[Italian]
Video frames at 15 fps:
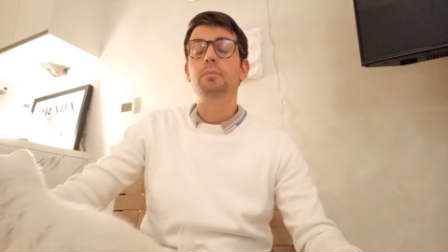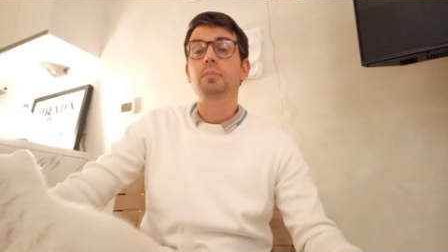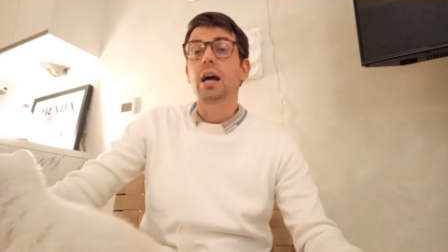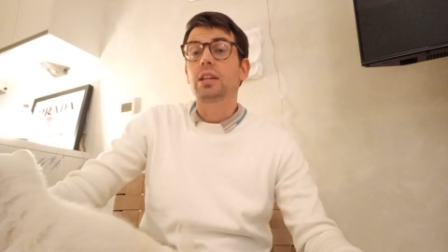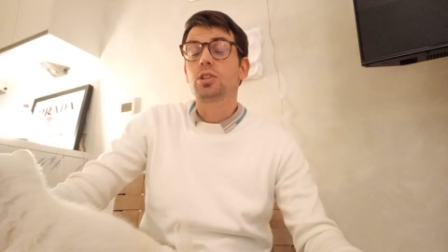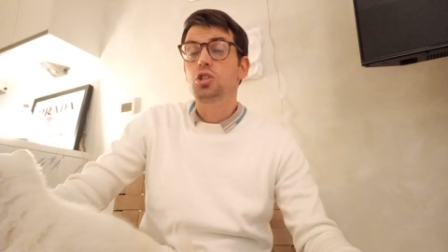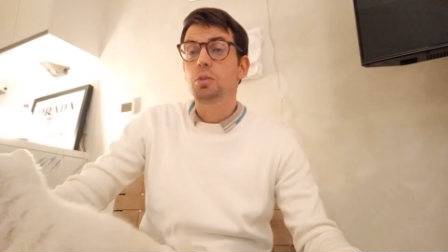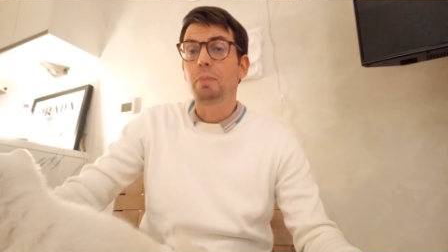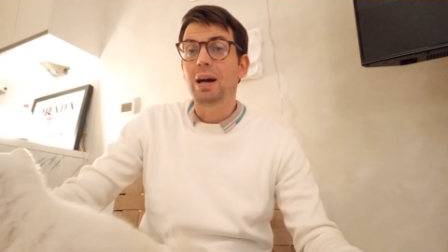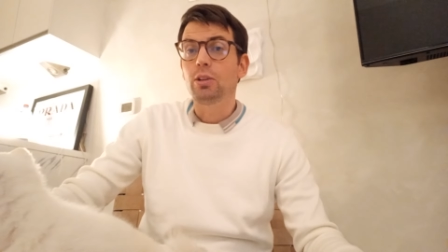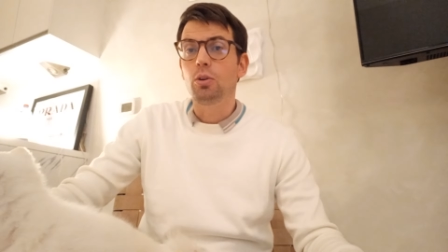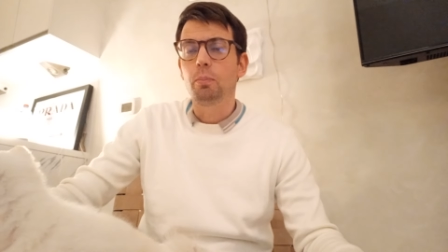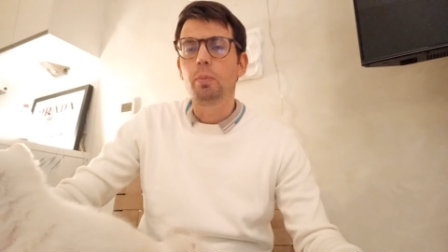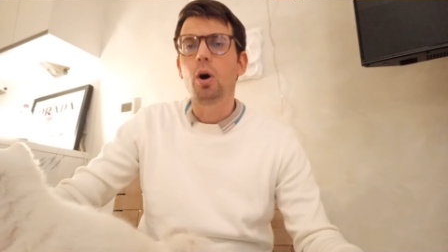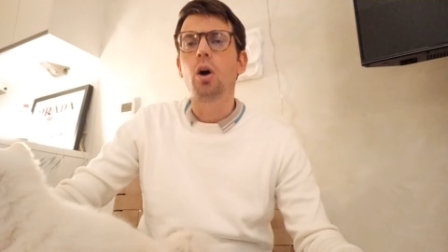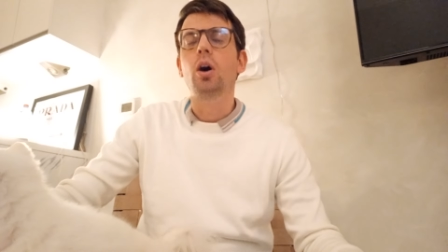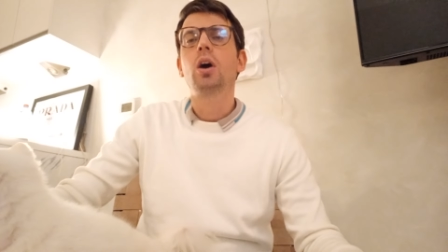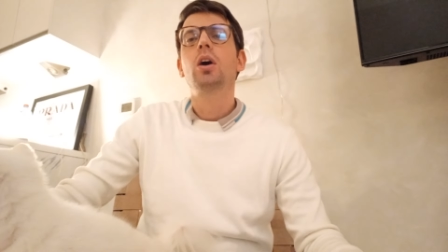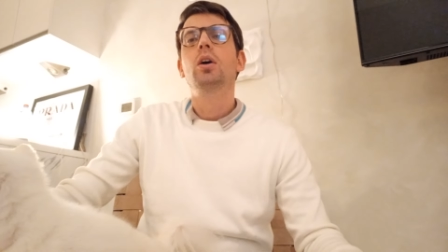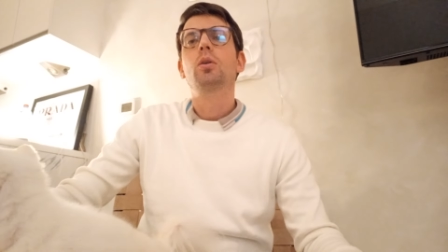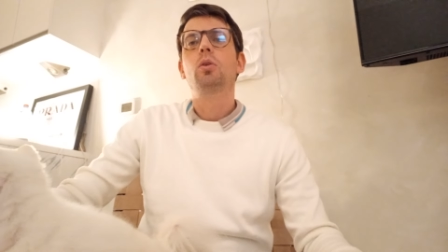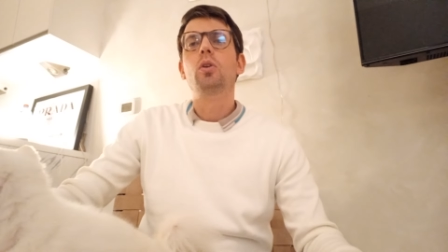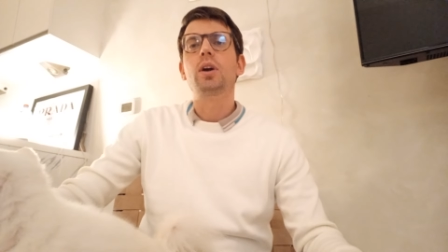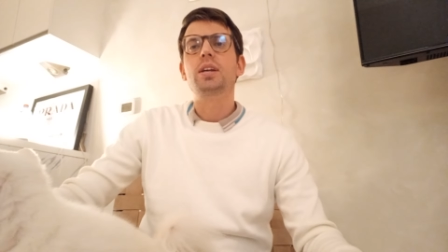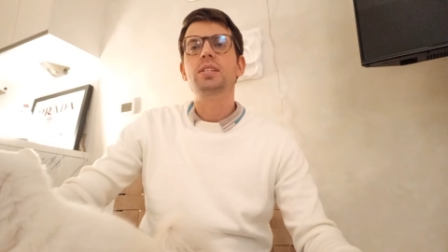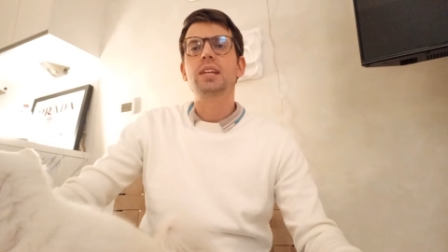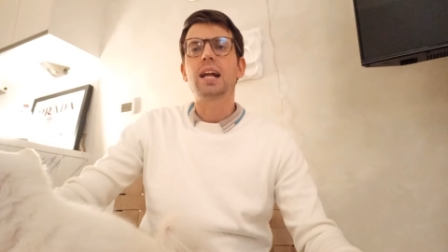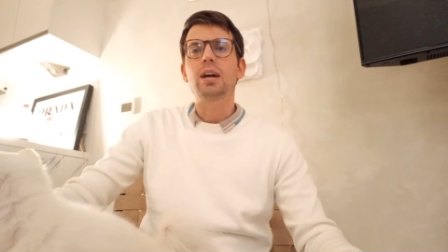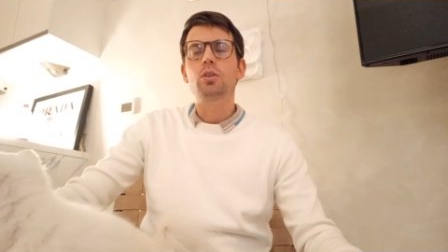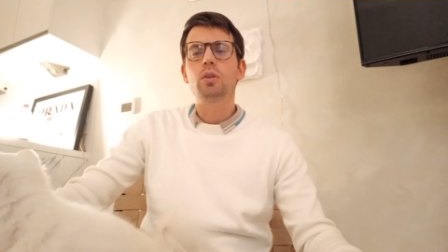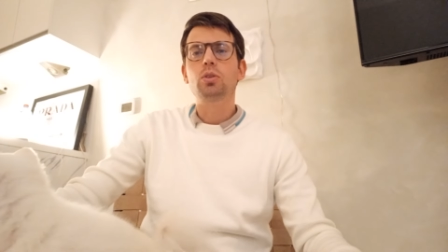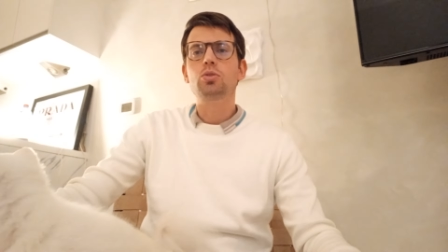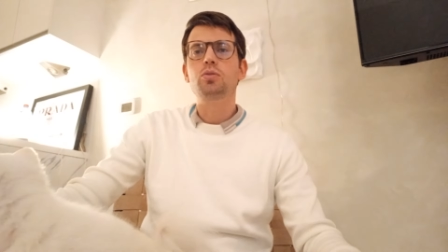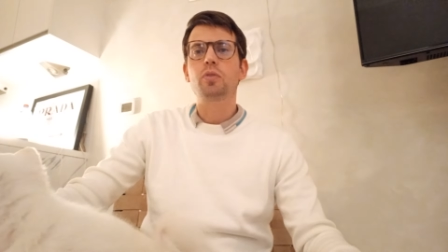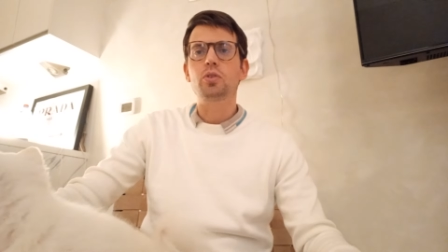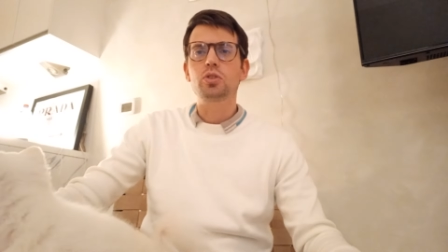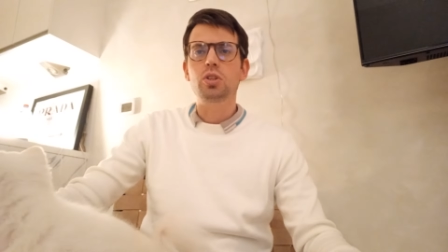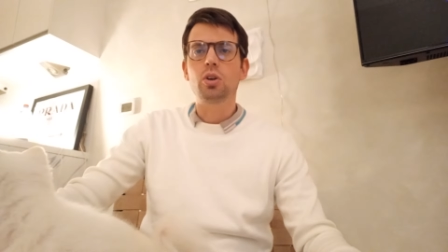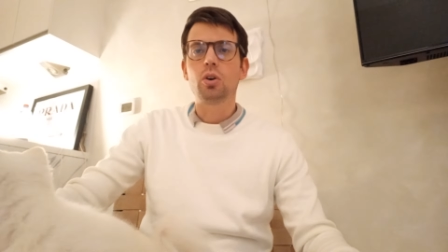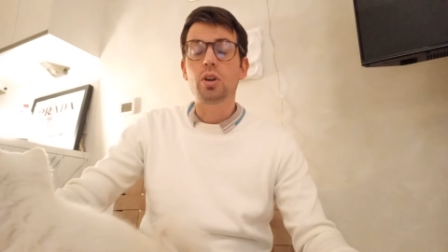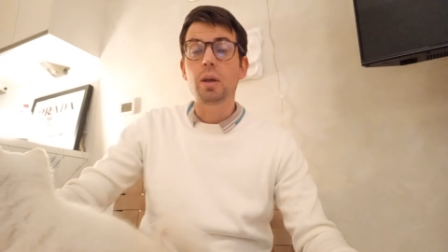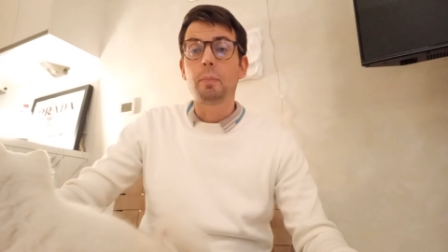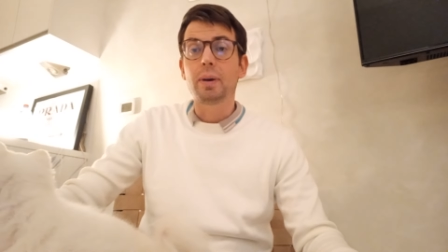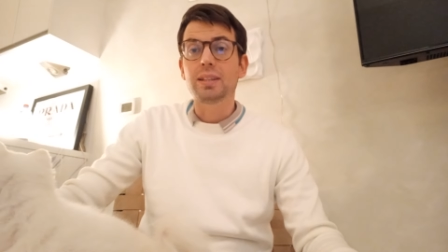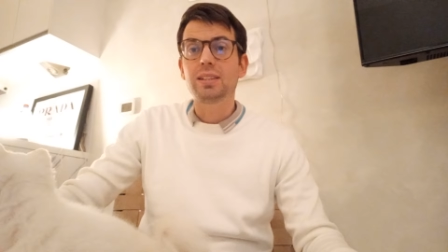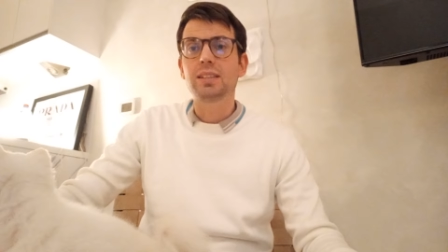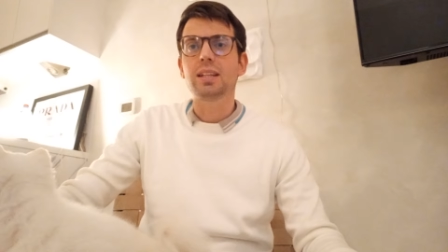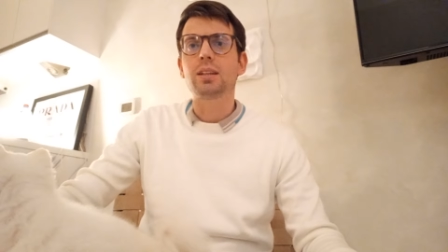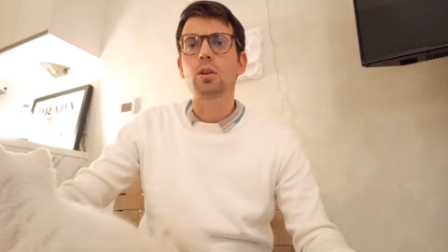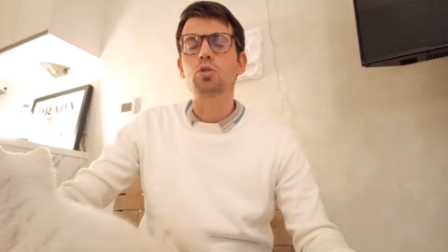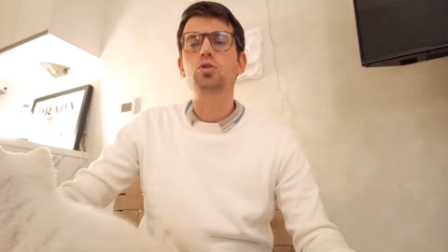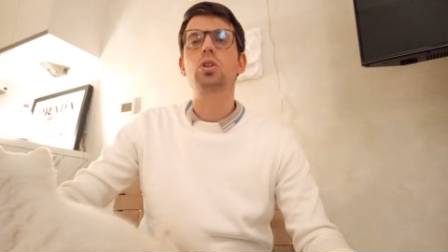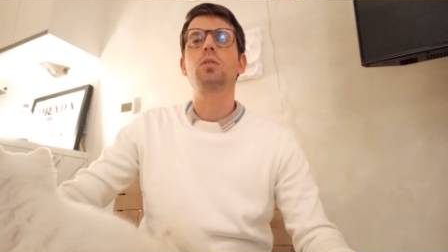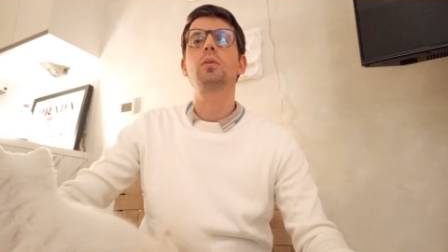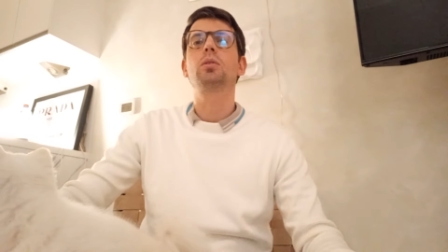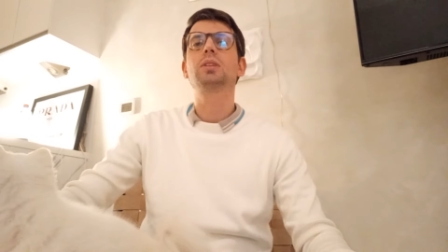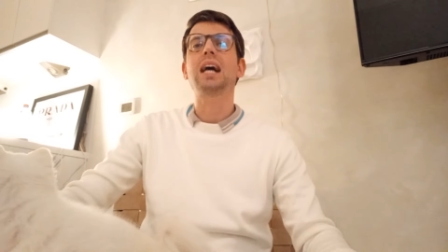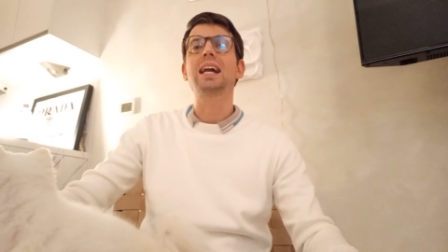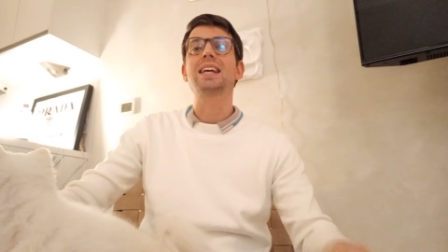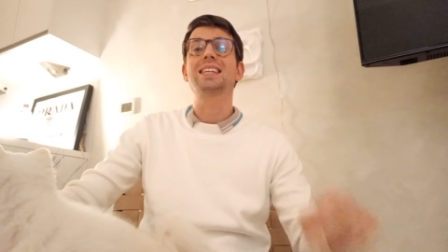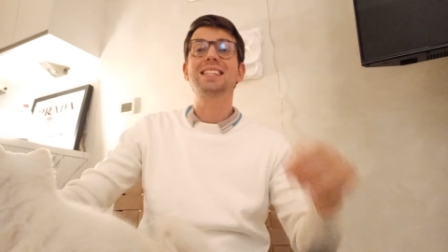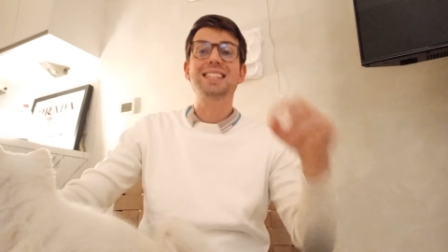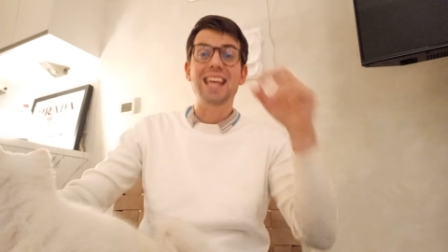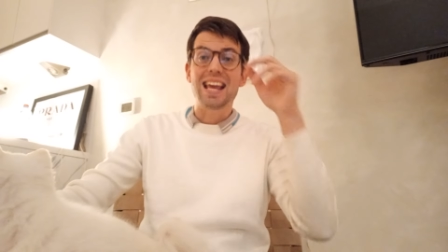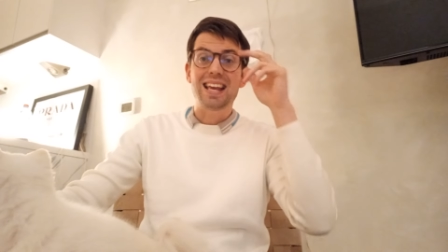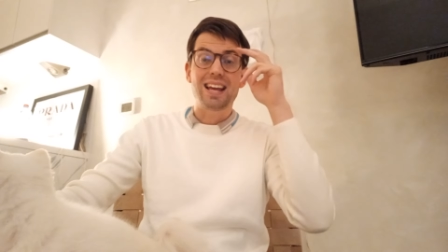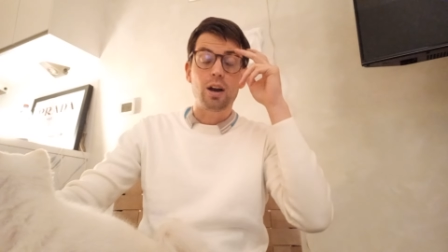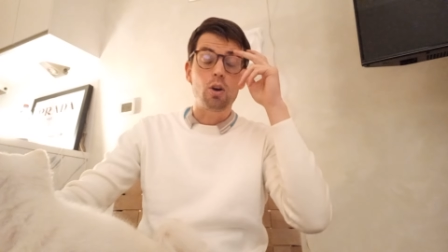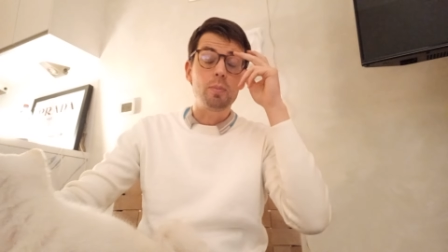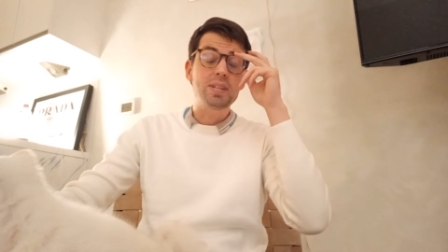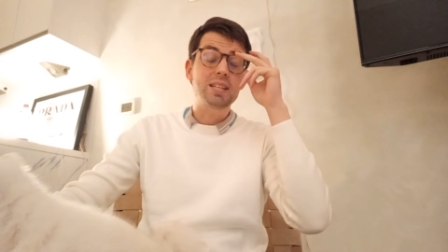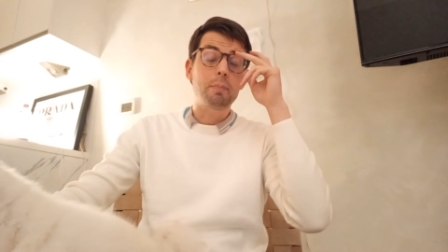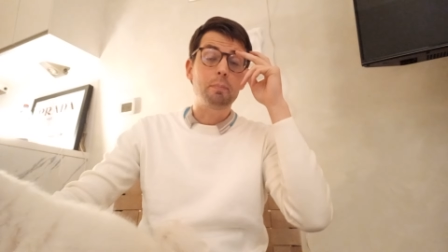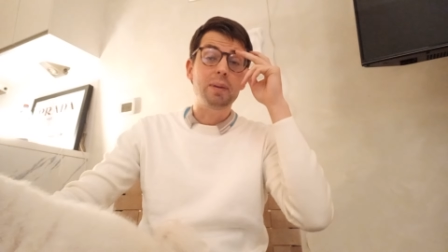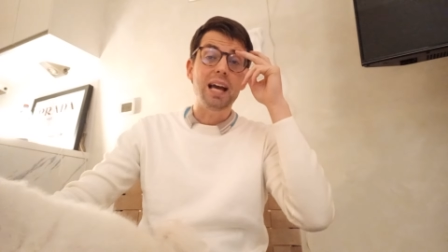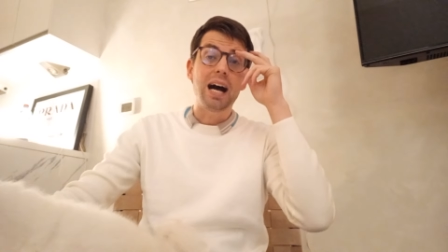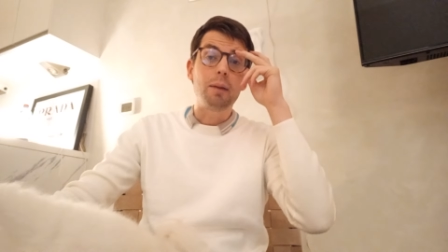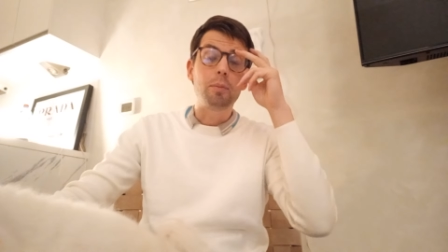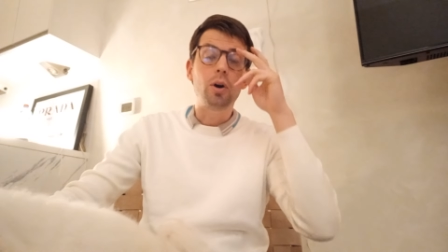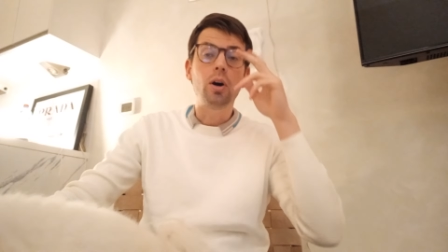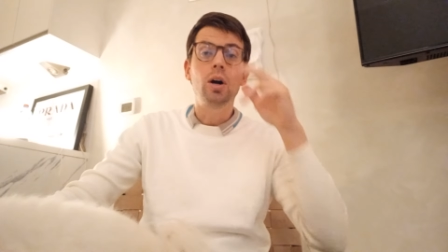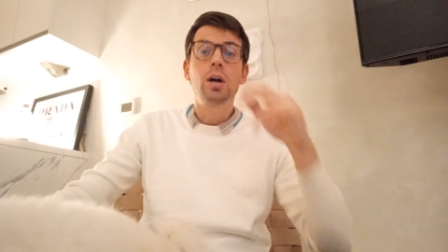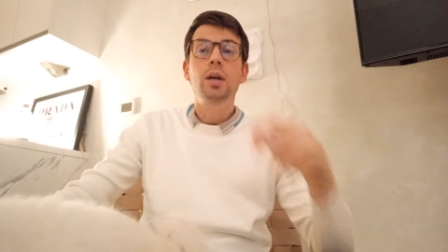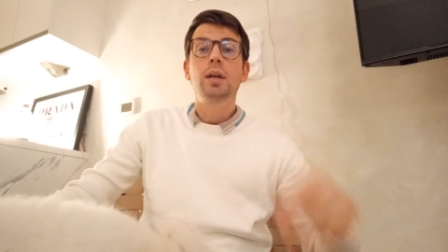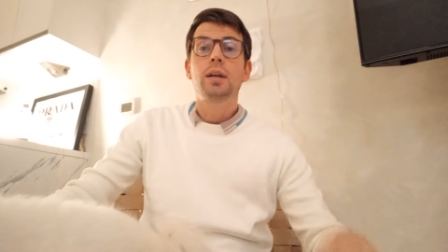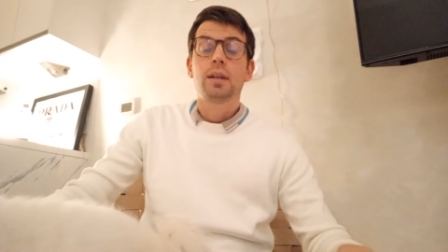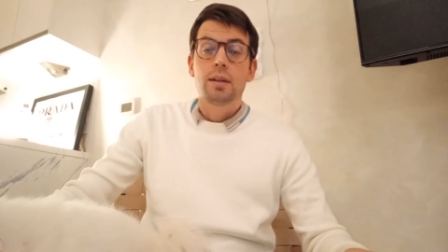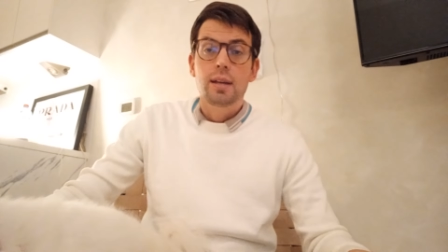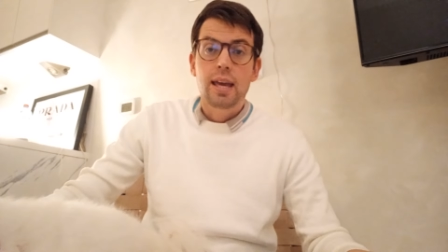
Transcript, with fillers: anticipando un po' quello che sarà Juventus Frosinone, partita da non sottovalutare, secca come sappiamo,